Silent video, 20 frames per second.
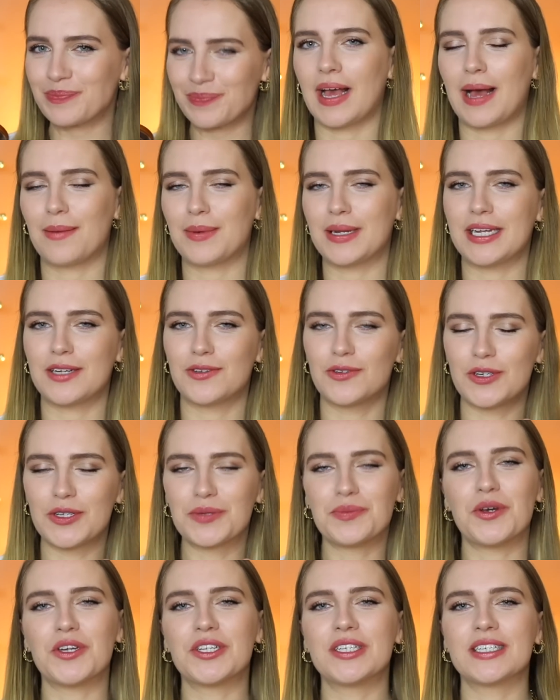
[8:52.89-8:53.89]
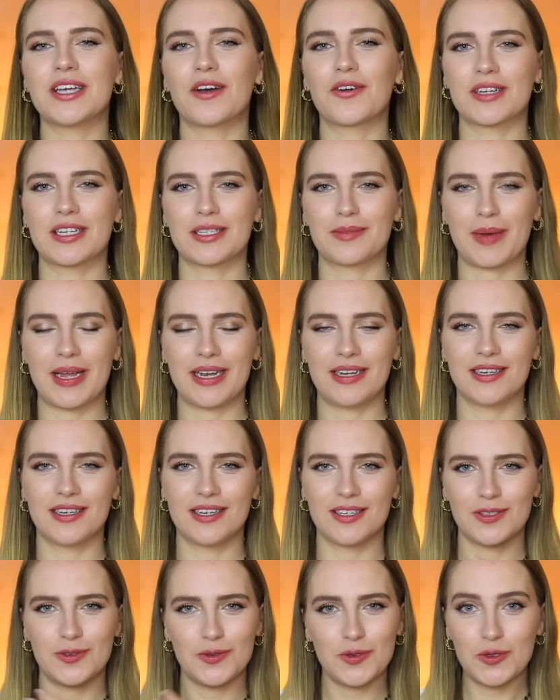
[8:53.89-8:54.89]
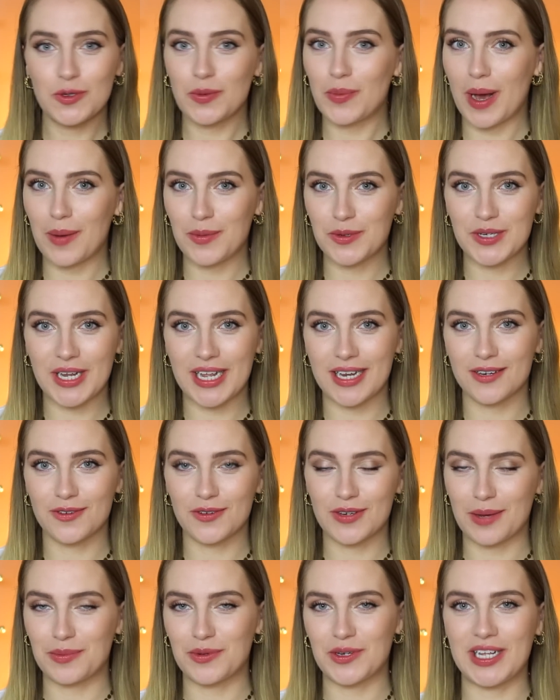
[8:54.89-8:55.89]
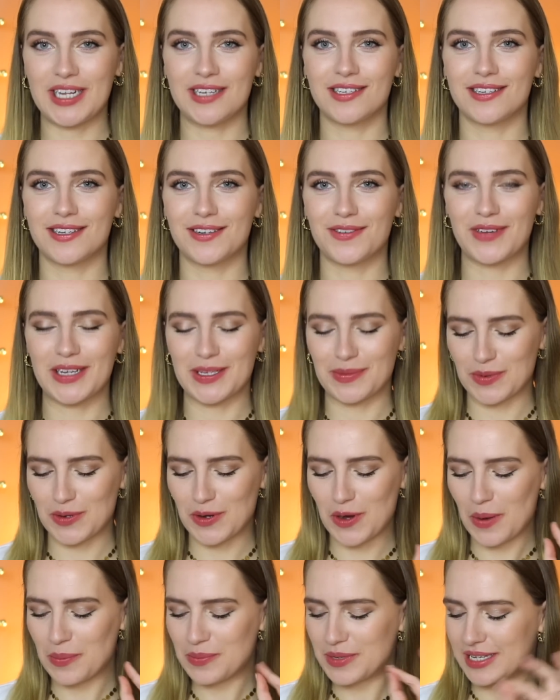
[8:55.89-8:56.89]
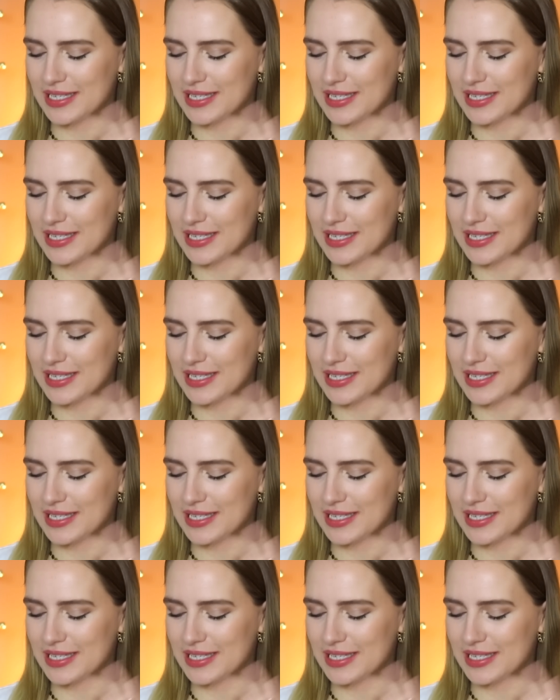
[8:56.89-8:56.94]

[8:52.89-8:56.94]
Aber natürlich möchte ich auch, dass meine YouTube-Abonnenten und Abonnentinnen was bekommen.